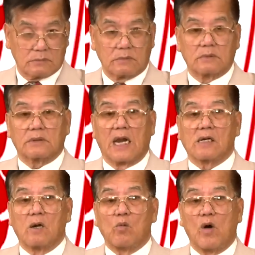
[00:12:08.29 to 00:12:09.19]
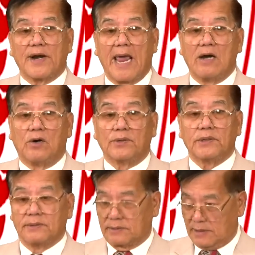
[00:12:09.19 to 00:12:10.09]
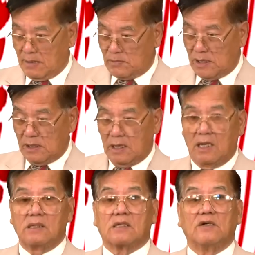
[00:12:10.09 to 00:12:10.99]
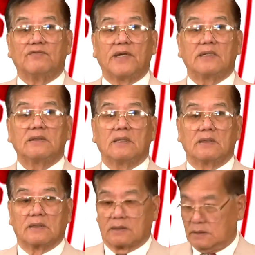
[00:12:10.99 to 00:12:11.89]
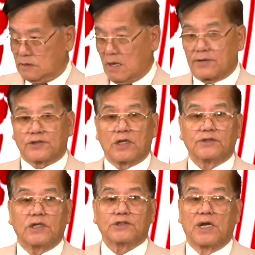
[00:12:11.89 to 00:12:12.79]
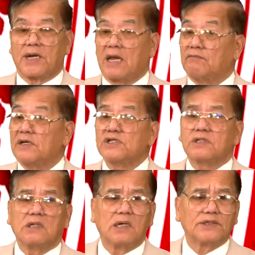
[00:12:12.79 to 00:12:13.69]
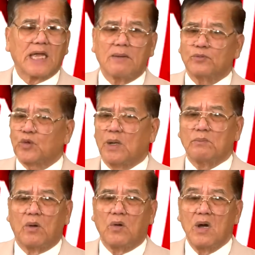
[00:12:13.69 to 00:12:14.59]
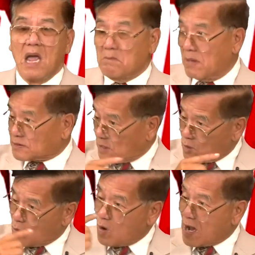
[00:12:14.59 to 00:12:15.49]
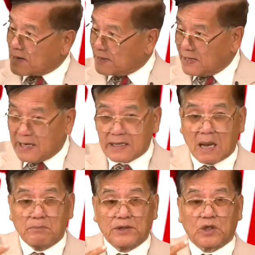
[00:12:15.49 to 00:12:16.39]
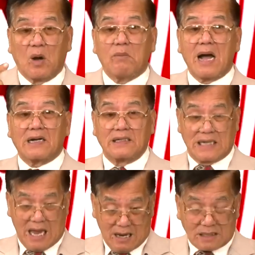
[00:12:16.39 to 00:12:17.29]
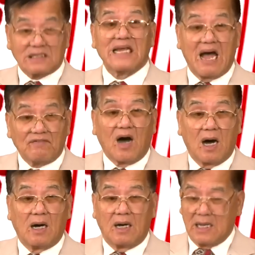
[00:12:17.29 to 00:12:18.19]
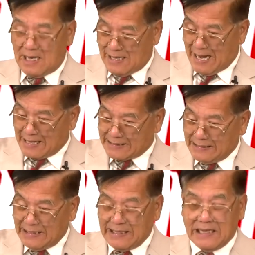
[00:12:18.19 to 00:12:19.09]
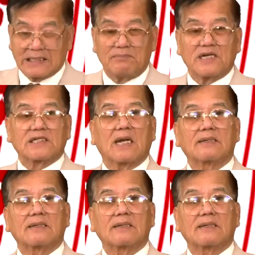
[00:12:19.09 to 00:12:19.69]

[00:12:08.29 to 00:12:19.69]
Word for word: Đảng Cộng Hòa đại hội để mà lựa ứng cử viên, Ron DeSantis giờ này vẫn chưa dám tuyên bố, mặc dù cố gắng đi năm mươi tiểu bang giả, giả vờ là ký để ra mắt sách,